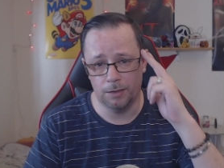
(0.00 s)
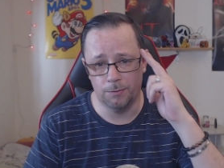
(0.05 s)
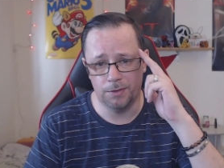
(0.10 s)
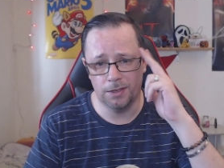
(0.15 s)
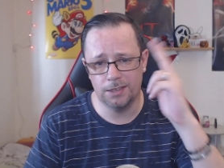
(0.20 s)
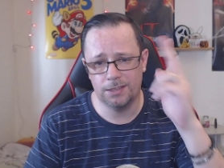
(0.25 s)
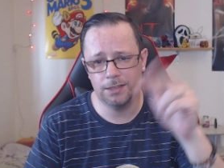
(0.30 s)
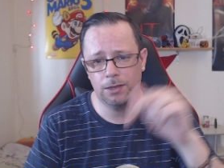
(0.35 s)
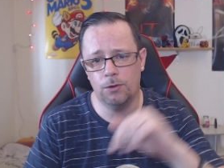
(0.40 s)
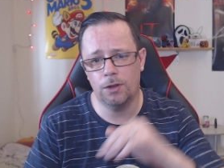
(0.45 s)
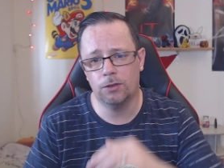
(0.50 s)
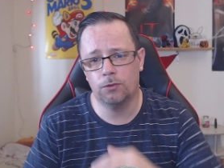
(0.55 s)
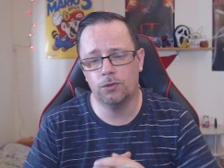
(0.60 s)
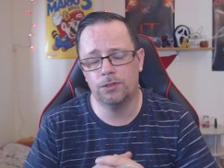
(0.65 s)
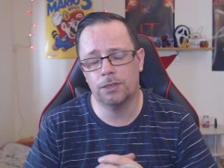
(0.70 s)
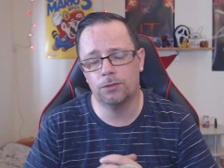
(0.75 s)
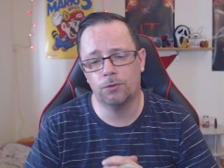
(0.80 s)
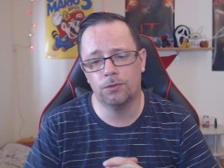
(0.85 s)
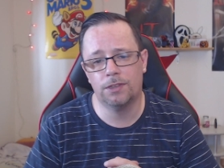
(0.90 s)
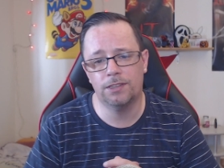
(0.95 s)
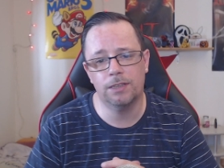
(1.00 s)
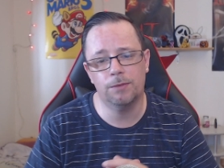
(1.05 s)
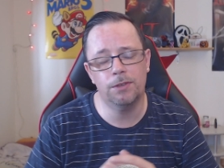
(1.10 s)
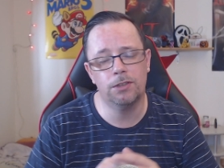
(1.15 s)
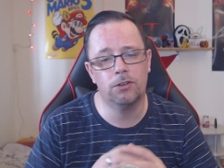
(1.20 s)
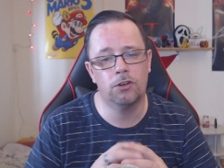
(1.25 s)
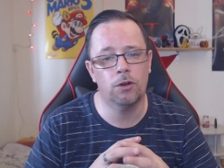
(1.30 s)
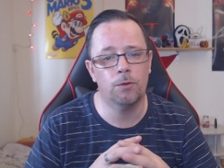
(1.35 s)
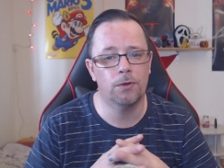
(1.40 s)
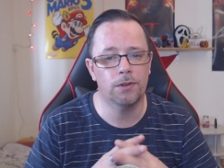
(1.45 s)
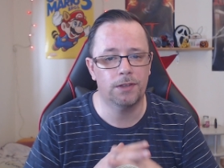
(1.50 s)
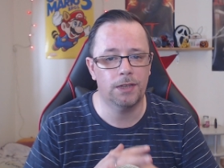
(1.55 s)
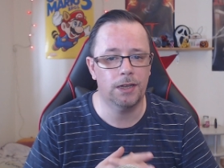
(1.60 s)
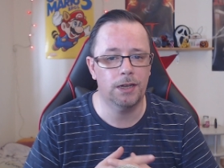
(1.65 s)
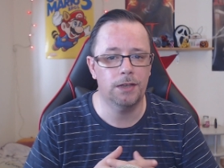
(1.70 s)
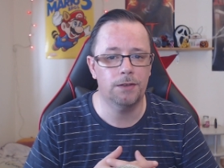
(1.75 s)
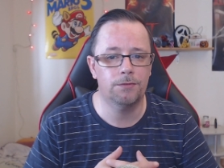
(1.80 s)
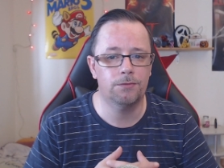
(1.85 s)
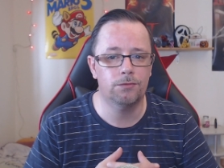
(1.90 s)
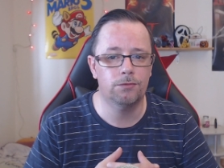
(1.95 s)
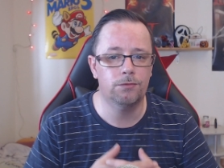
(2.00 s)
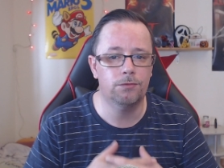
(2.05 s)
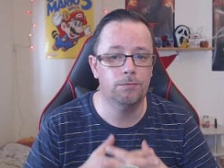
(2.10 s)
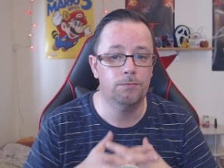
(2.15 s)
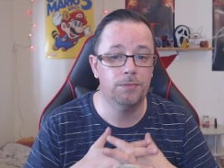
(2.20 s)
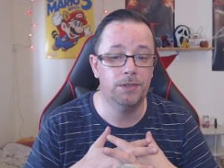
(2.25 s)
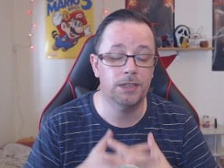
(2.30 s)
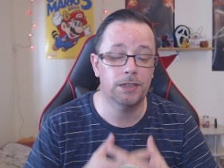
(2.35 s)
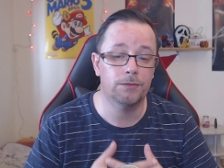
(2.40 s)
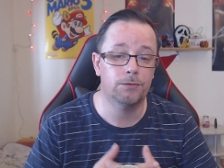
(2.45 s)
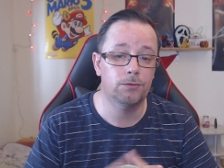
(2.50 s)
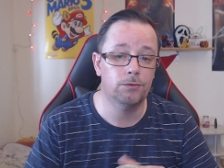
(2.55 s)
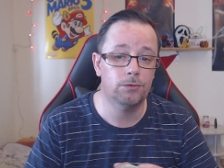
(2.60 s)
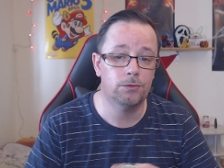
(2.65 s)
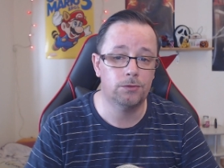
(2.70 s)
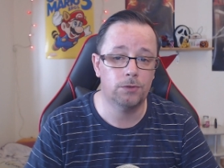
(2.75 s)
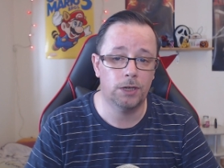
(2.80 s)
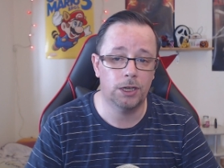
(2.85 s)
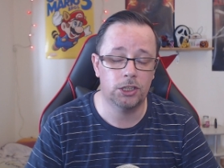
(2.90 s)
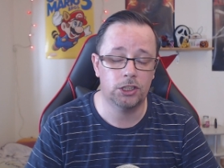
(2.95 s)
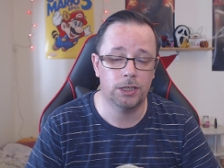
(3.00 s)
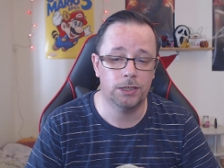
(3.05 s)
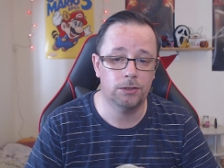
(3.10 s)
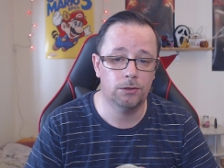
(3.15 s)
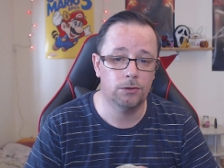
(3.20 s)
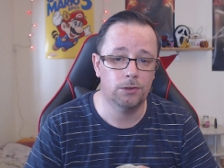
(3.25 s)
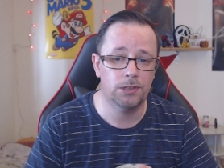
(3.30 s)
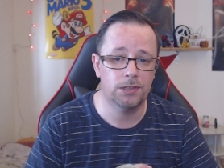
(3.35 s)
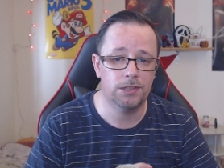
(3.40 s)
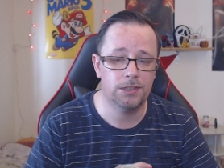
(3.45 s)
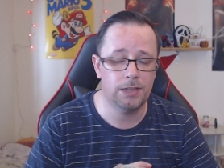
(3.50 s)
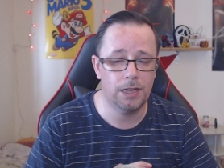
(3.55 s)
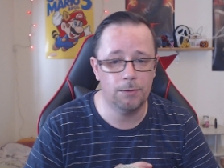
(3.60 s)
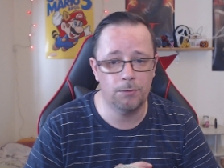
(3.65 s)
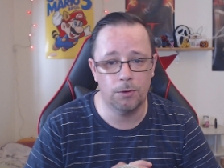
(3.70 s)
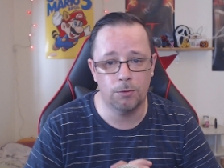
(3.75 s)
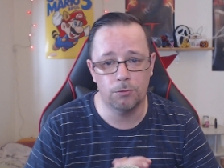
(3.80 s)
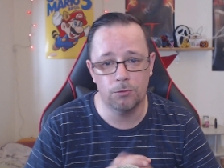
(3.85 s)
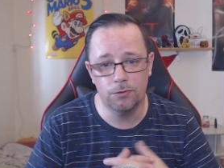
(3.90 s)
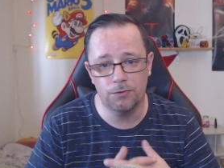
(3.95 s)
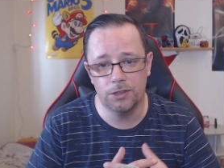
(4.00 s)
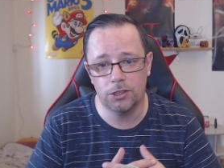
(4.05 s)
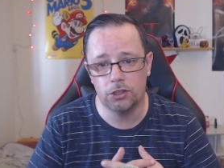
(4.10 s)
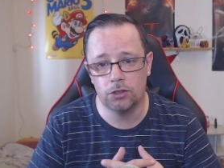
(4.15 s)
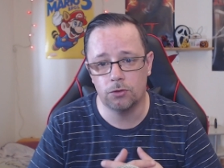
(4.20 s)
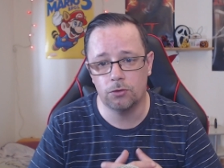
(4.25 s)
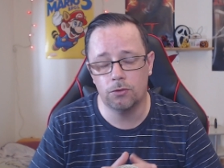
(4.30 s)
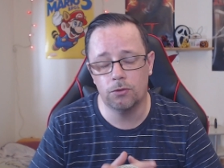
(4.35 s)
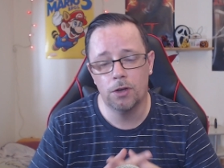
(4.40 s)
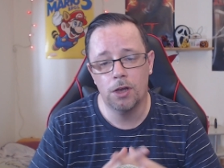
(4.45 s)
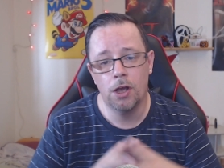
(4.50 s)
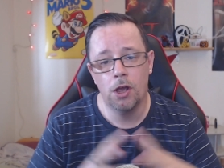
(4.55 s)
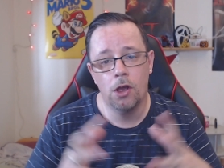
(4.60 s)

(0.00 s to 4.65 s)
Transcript: salut à tous, à toutes les amis, comment allez-vous Bienvenue sur la chaîne de Sam Movie Show.